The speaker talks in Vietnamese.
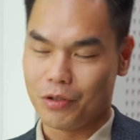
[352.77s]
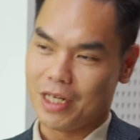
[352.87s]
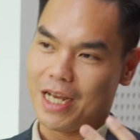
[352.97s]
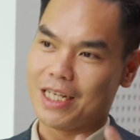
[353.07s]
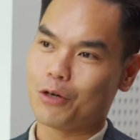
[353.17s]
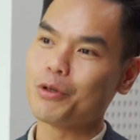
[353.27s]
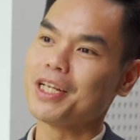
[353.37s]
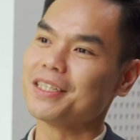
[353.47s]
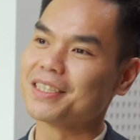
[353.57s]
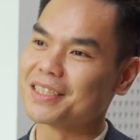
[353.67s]
tuy nhiên là anh đã quyết
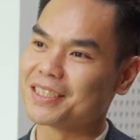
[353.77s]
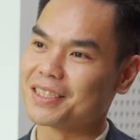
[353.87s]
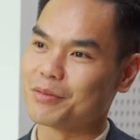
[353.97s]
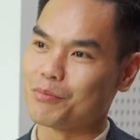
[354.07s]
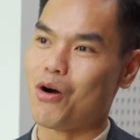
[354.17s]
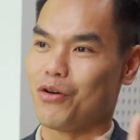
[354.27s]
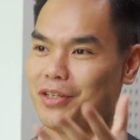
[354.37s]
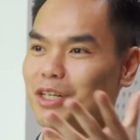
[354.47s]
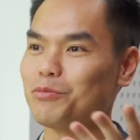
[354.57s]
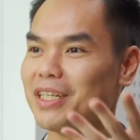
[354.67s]
định bỏ
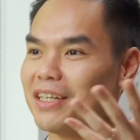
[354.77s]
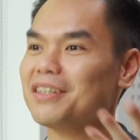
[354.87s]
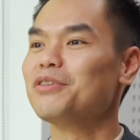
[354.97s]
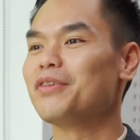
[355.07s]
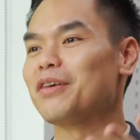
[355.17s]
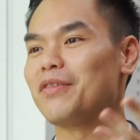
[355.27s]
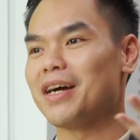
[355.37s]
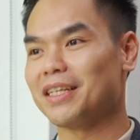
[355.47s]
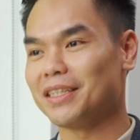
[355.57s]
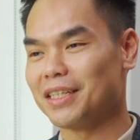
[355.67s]
những công ty lớn như vậy và
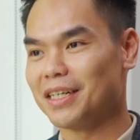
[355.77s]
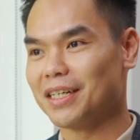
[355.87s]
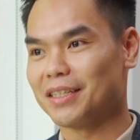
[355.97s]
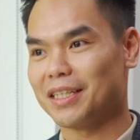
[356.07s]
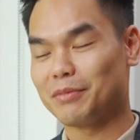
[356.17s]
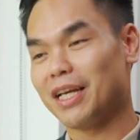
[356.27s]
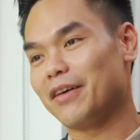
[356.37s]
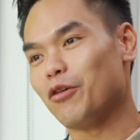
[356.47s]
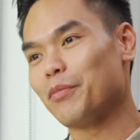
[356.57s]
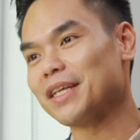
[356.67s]
anh à, tham gia
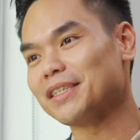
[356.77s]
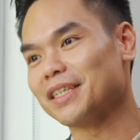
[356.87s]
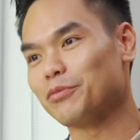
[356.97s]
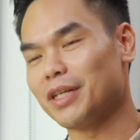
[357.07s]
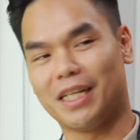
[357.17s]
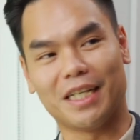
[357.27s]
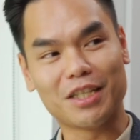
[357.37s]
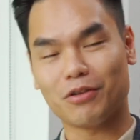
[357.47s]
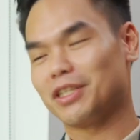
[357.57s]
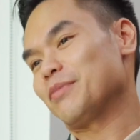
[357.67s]
vào OPEX thì không biết là ừ, lý
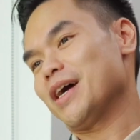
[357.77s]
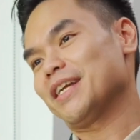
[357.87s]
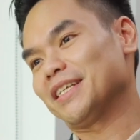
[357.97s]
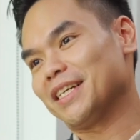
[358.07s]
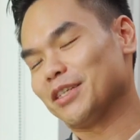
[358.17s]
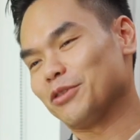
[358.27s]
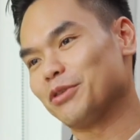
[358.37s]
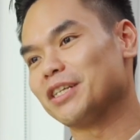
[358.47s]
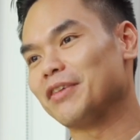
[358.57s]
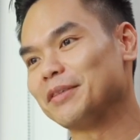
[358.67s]
do ừ. gì mà anh anh quyết
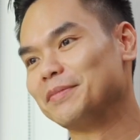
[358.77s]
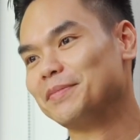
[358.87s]
định như vậy